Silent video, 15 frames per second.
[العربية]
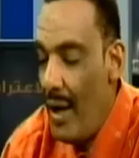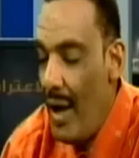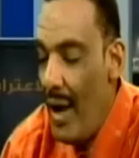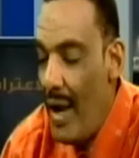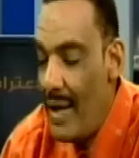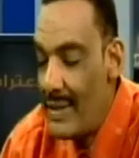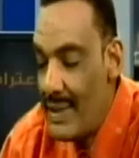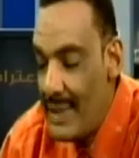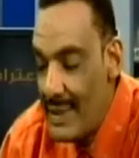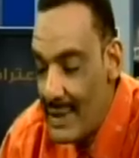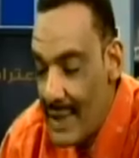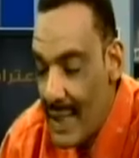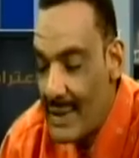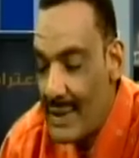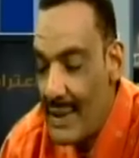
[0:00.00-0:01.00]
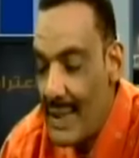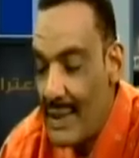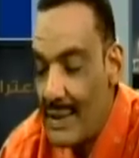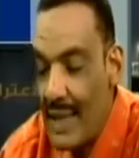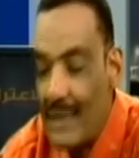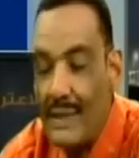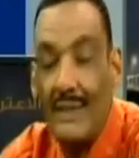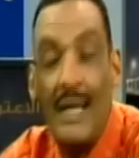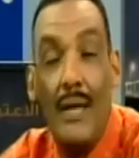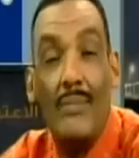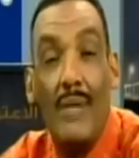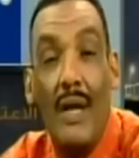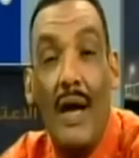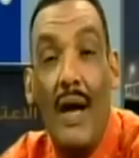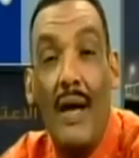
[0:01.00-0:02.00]
هذه الشخصية شخصية
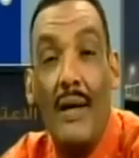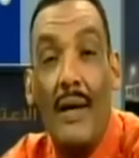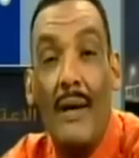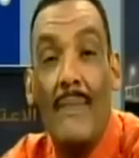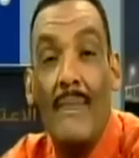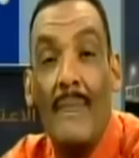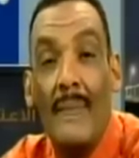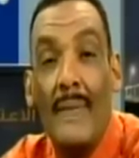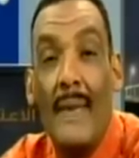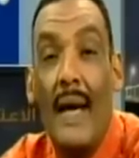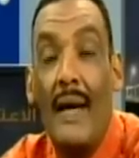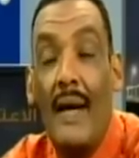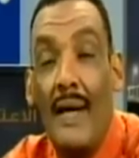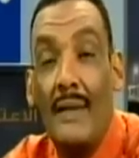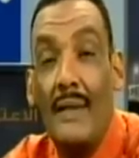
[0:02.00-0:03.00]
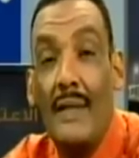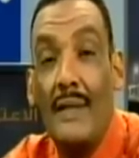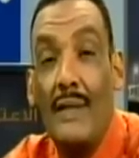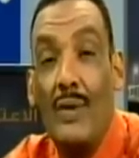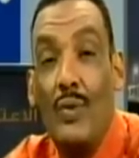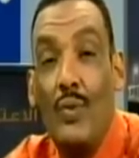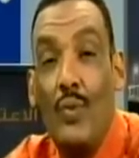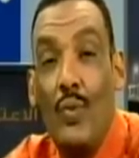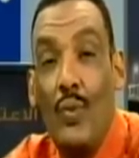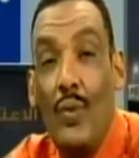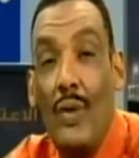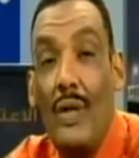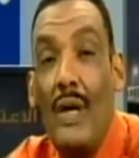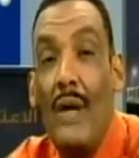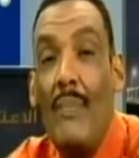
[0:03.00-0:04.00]
عبد الخالق أنا أعتقد أنه
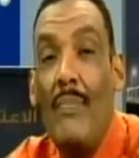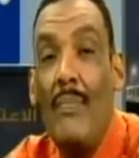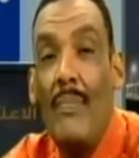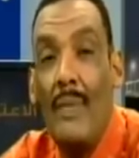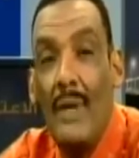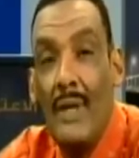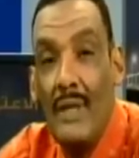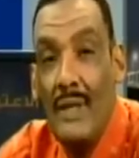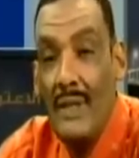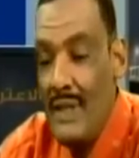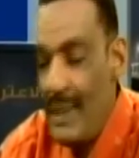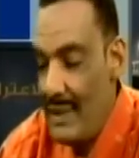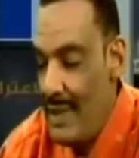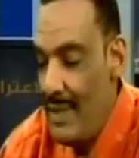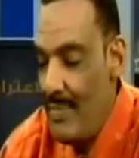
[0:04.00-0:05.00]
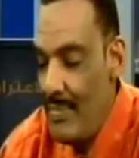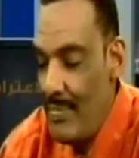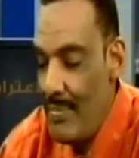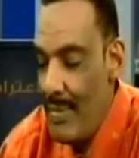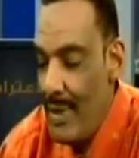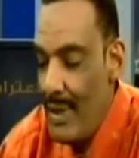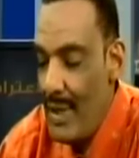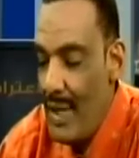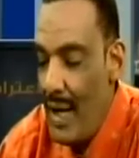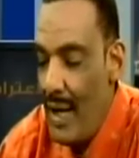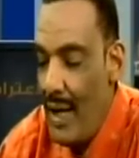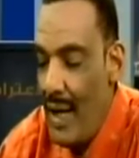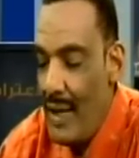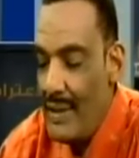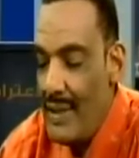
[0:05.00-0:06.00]
لم يتم
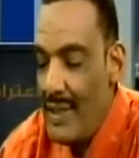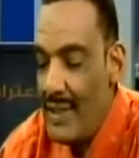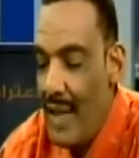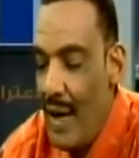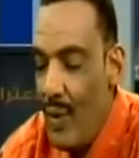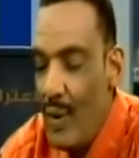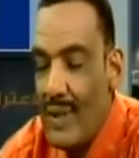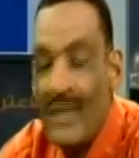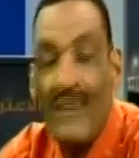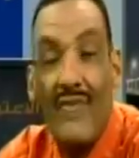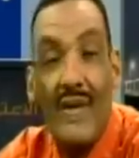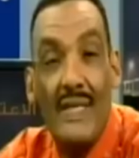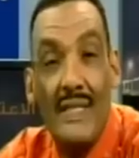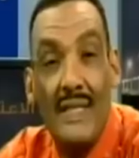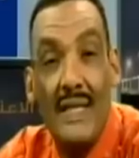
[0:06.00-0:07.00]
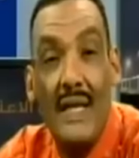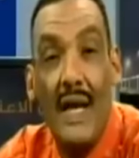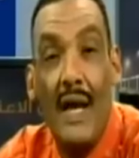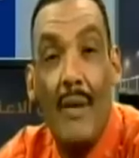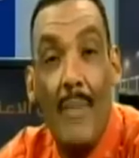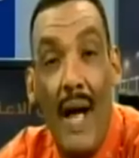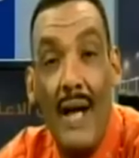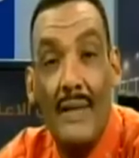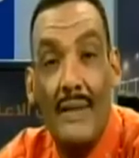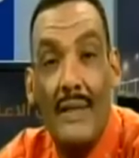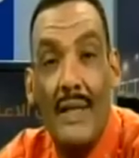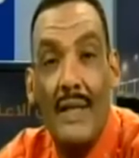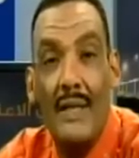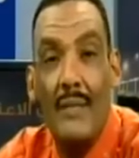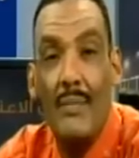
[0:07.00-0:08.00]
الحديث حول تفاصيلها بعد
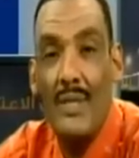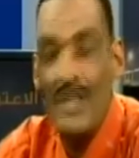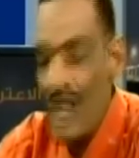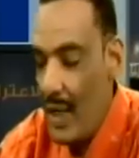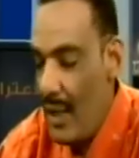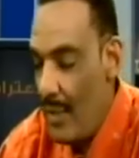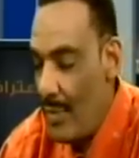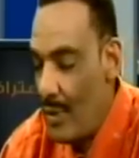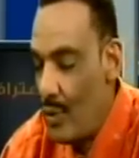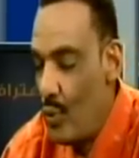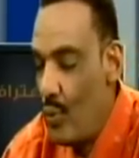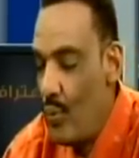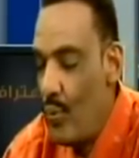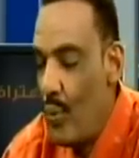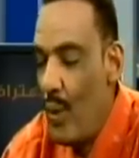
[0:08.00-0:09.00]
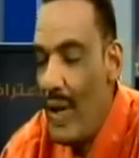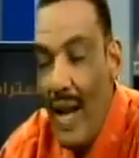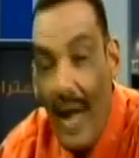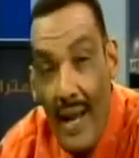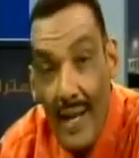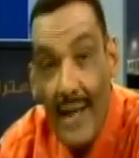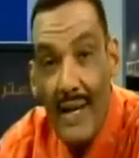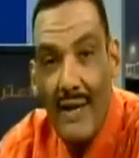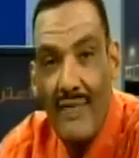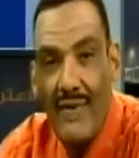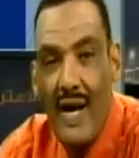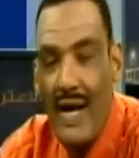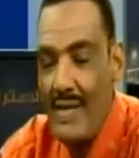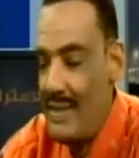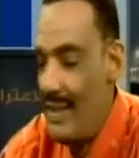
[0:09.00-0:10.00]
بالشكل المطلوب ولعلنا
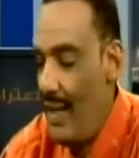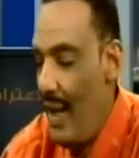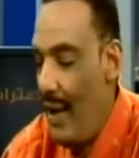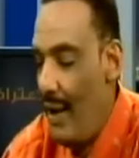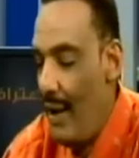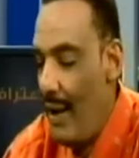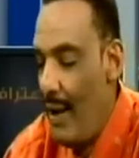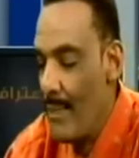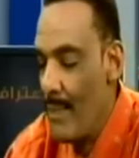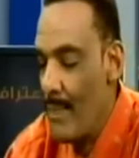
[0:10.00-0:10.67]
في هذه الحلقة